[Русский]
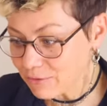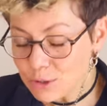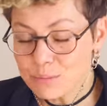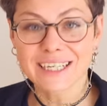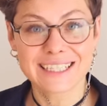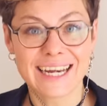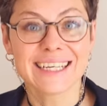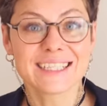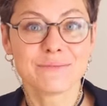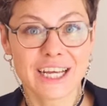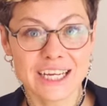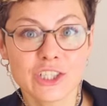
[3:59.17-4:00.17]
И вот благодаря
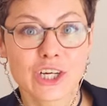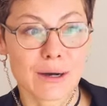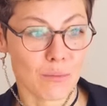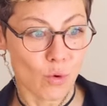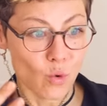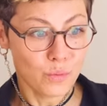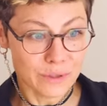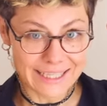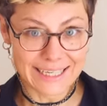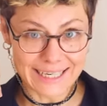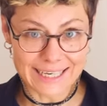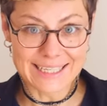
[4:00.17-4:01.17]
этим датчикам
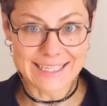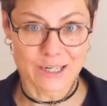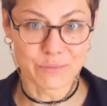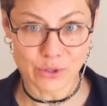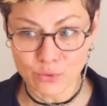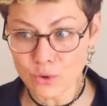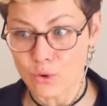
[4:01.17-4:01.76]
умный Acer Pure,